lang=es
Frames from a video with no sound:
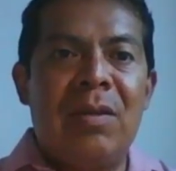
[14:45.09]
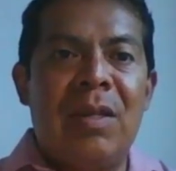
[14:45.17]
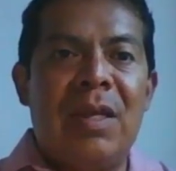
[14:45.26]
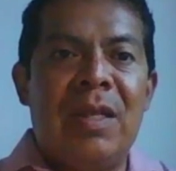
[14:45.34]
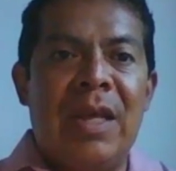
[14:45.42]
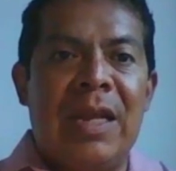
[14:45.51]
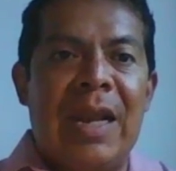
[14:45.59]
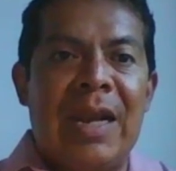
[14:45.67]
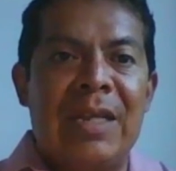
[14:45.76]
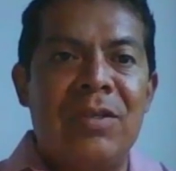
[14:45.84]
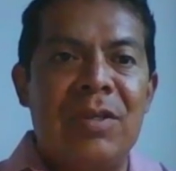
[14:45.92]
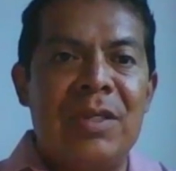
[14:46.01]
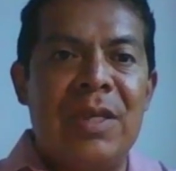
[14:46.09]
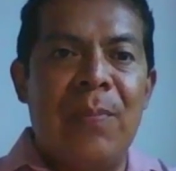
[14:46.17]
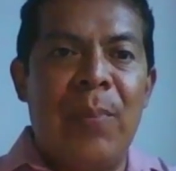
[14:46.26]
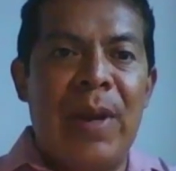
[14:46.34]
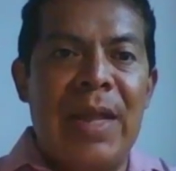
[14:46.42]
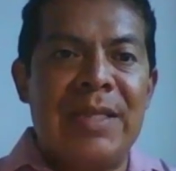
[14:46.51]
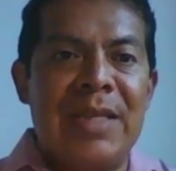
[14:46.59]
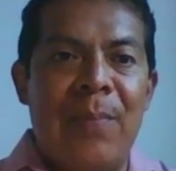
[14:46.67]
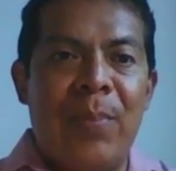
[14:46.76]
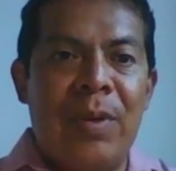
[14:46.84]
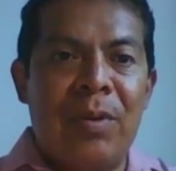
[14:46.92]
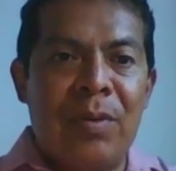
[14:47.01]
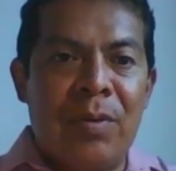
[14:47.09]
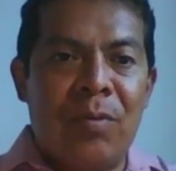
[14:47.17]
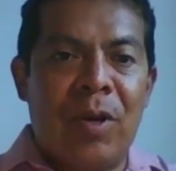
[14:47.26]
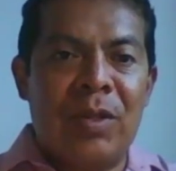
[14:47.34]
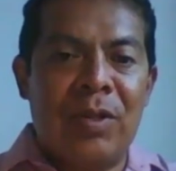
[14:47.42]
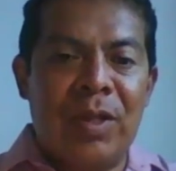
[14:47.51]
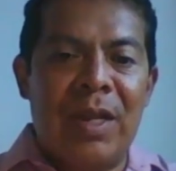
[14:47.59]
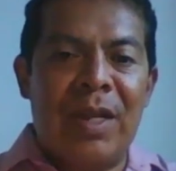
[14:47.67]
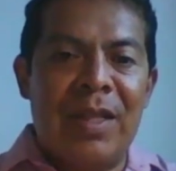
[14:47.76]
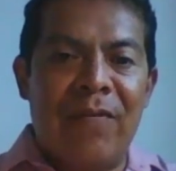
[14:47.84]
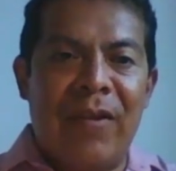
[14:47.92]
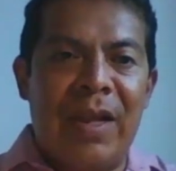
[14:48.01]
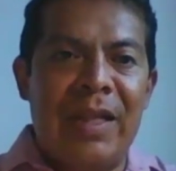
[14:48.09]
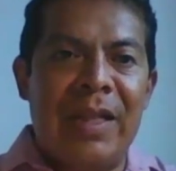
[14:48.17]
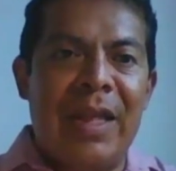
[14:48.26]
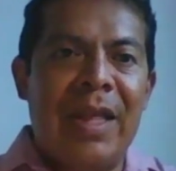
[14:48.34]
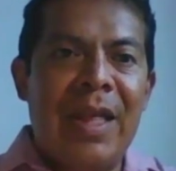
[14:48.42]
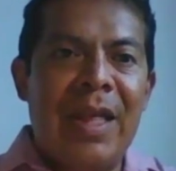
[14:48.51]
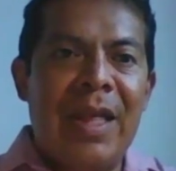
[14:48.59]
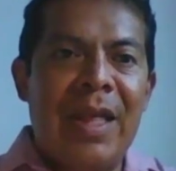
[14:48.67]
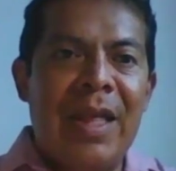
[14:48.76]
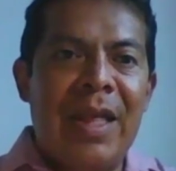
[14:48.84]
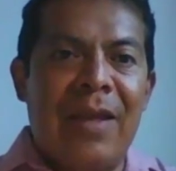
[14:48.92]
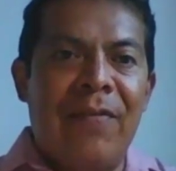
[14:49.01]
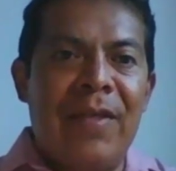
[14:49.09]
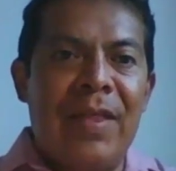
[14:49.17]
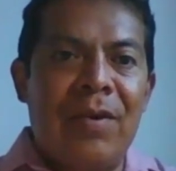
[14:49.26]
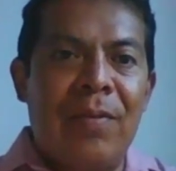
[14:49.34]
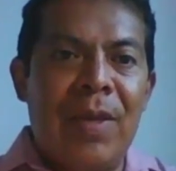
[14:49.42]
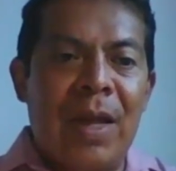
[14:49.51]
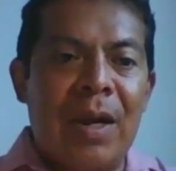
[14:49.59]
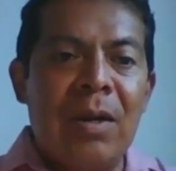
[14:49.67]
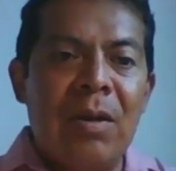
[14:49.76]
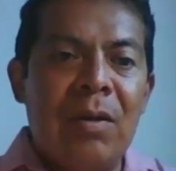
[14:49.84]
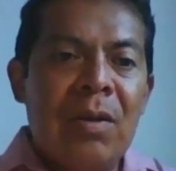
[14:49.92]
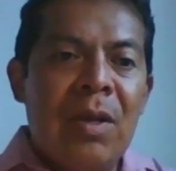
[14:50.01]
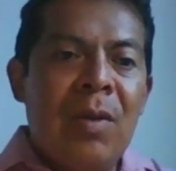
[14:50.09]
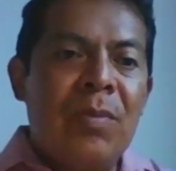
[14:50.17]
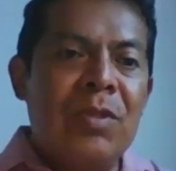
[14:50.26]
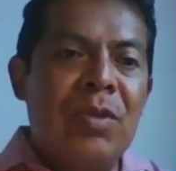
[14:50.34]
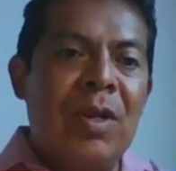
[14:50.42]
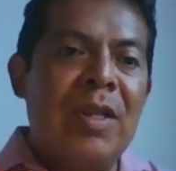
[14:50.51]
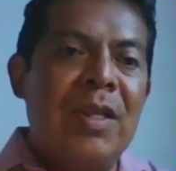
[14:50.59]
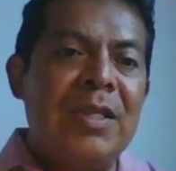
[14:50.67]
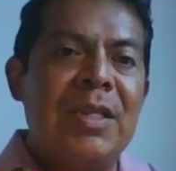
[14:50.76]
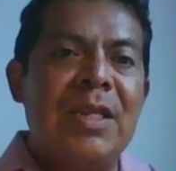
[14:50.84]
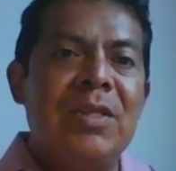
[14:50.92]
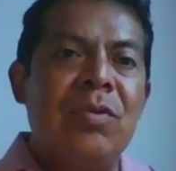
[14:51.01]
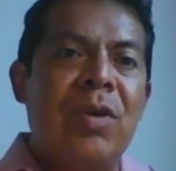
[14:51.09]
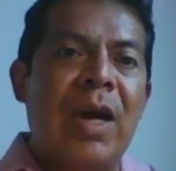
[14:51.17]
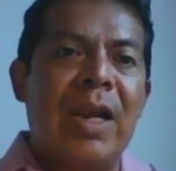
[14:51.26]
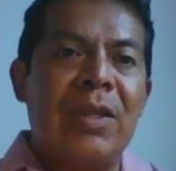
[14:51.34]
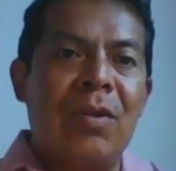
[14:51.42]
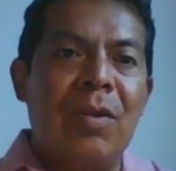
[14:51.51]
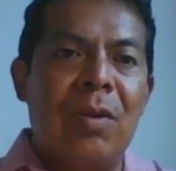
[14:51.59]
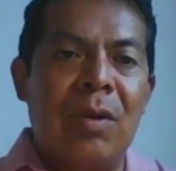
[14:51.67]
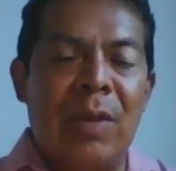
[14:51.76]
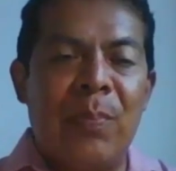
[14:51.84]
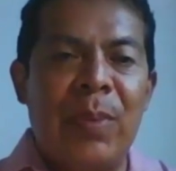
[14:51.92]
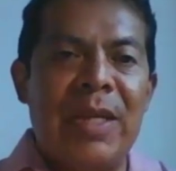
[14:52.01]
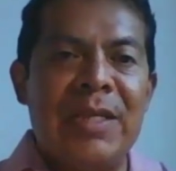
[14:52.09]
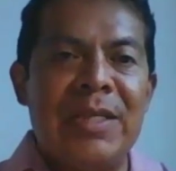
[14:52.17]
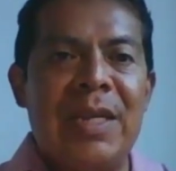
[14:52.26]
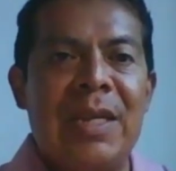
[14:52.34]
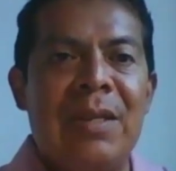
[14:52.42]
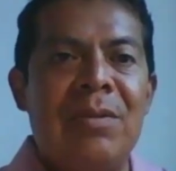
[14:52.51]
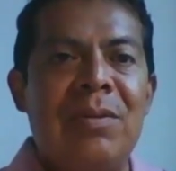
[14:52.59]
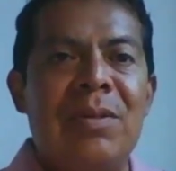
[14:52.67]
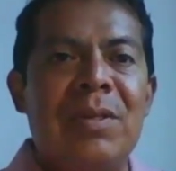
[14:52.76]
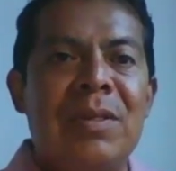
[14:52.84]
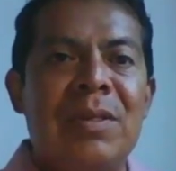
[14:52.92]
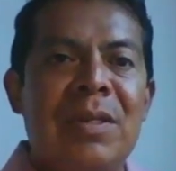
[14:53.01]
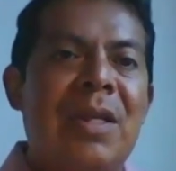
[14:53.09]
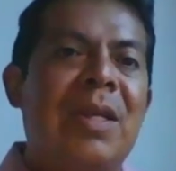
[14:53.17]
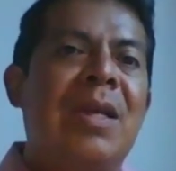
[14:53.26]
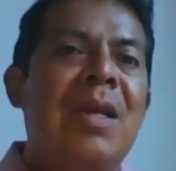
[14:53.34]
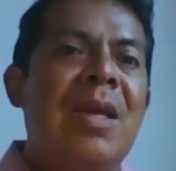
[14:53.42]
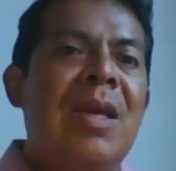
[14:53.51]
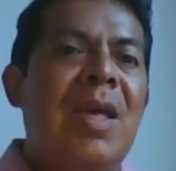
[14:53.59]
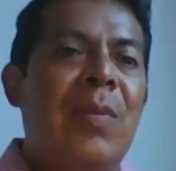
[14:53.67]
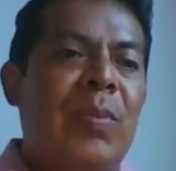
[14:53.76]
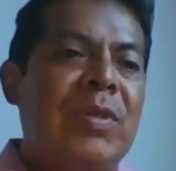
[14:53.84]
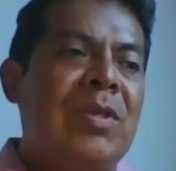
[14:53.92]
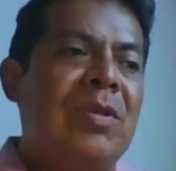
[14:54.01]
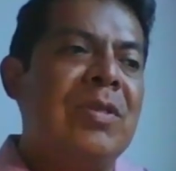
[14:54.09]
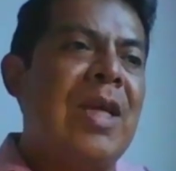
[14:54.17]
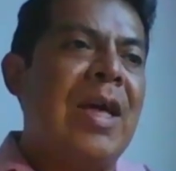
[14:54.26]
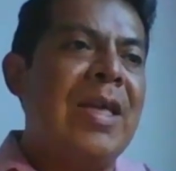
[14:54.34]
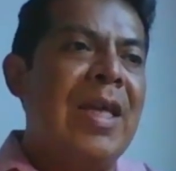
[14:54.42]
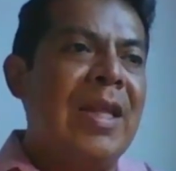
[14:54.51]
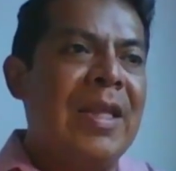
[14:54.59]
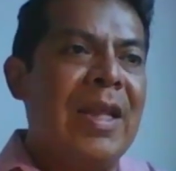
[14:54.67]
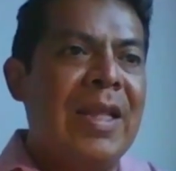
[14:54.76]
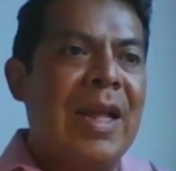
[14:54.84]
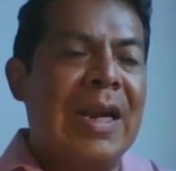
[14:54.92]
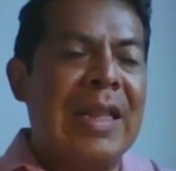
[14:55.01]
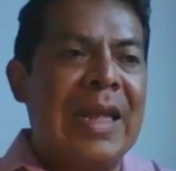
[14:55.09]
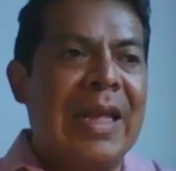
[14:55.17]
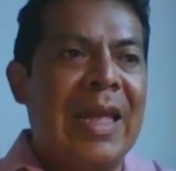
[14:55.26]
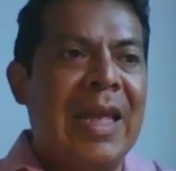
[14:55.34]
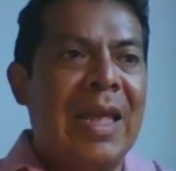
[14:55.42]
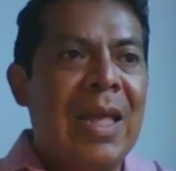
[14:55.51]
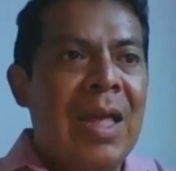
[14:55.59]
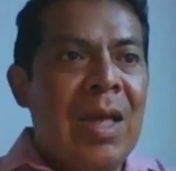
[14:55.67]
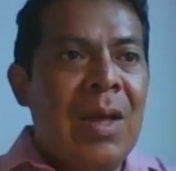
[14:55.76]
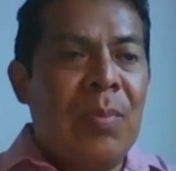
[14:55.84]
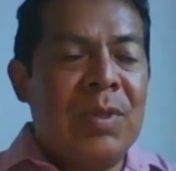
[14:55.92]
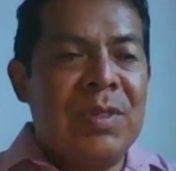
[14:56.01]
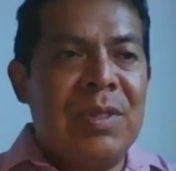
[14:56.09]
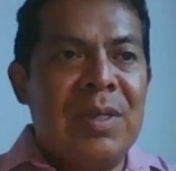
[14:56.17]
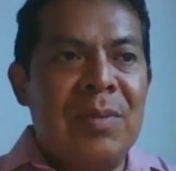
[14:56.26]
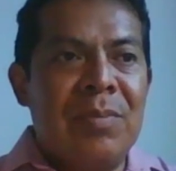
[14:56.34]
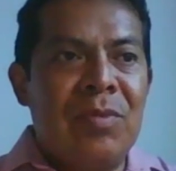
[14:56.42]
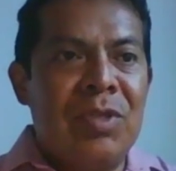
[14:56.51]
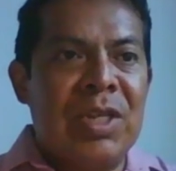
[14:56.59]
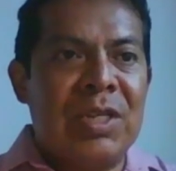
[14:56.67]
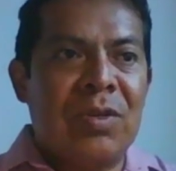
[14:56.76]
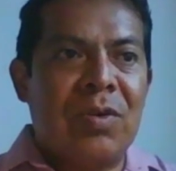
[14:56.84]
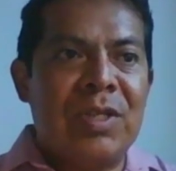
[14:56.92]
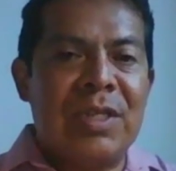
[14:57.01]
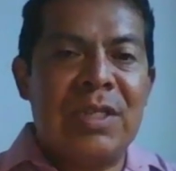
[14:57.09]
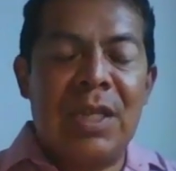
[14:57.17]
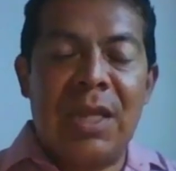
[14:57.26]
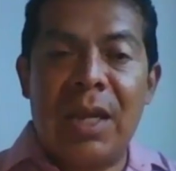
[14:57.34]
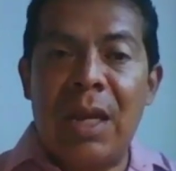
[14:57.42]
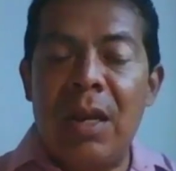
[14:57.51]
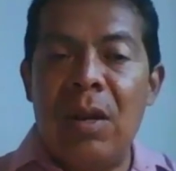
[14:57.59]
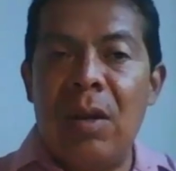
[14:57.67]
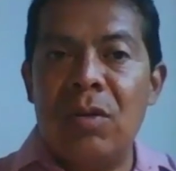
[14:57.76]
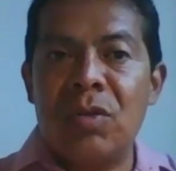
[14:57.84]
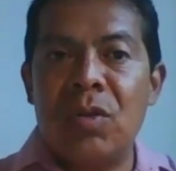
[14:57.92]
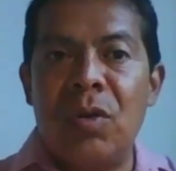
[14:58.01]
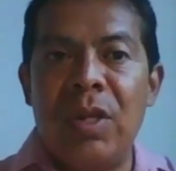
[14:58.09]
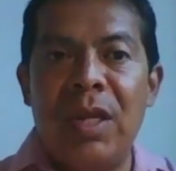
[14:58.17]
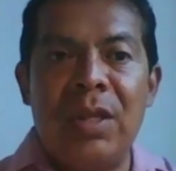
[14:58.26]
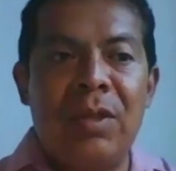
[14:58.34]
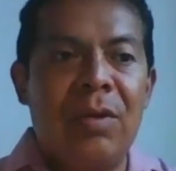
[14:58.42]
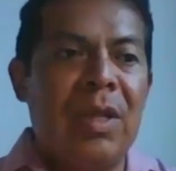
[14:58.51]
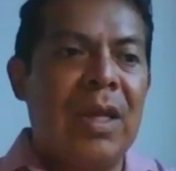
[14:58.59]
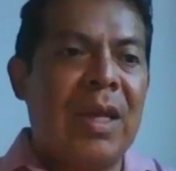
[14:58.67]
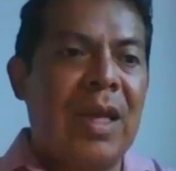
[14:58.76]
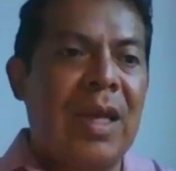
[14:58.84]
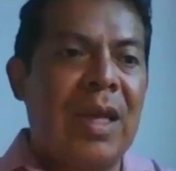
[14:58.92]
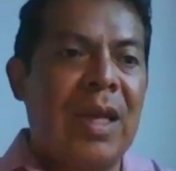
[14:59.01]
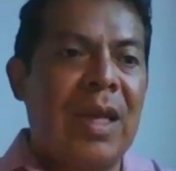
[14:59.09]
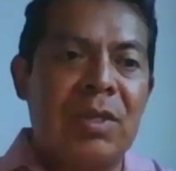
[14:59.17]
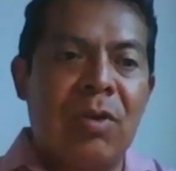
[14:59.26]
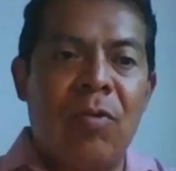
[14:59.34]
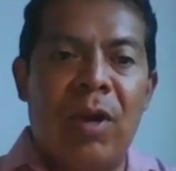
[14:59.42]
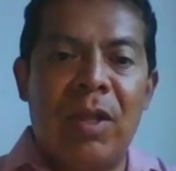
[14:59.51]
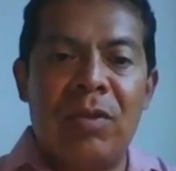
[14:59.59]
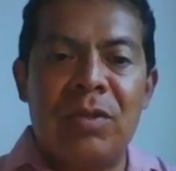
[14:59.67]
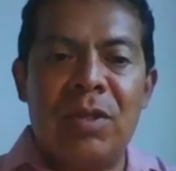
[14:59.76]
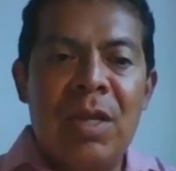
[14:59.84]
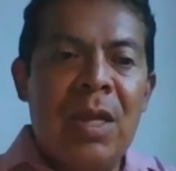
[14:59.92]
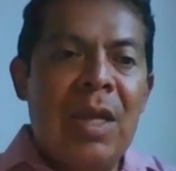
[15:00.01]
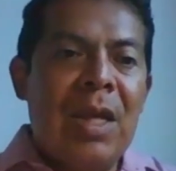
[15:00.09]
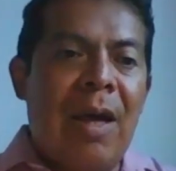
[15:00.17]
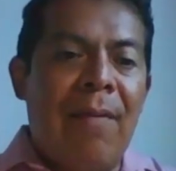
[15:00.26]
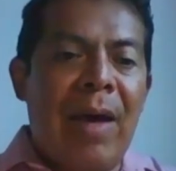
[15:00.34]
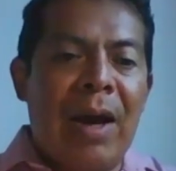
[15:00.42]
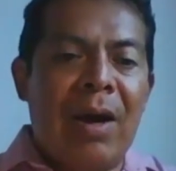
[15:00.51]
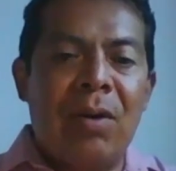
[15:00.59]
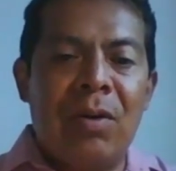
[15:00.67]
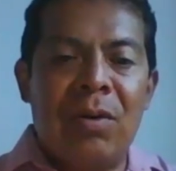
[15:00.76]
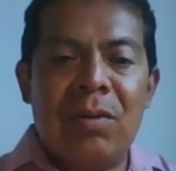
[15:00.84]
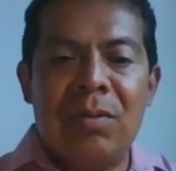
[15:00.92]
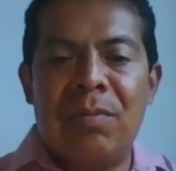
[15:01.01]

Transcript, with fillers: De declaraciones en prensa, pero cuando tienen de frente al jefe de gobierno, pues no le dicen en su cara todo lo que piensan, ¿no? Este, y pues nos da ahí a entender de que pues eh, muchas cosas se tejen en el oscurito, de que hay muchos acuerdos abajo,